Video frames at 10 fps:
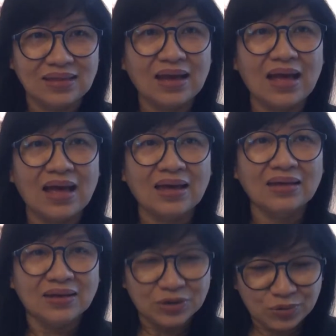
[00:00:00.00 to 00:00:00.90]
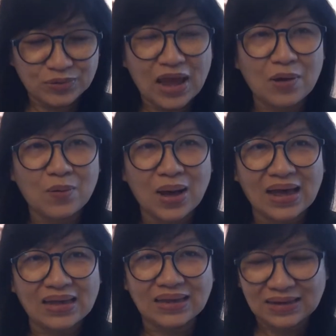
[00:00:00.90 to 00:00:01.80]
นะคะ ดูยาว
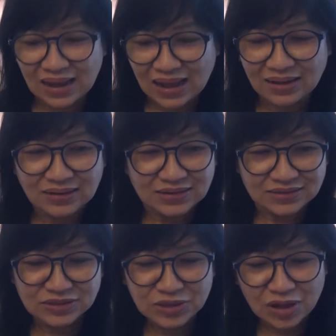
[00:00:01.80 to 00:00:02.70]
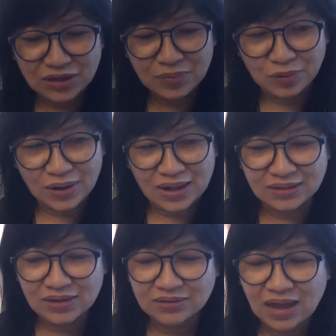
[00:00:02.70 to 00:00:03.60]
วัยนะคะ ซึ่งตอนนี้ผลงาน
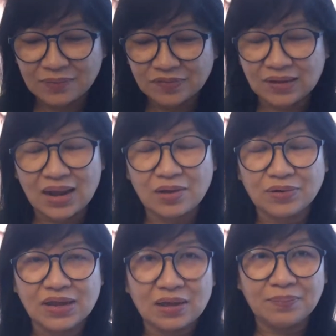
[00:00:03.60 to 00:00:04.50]
ที่เราทำเสร็จแล้วเนี่ย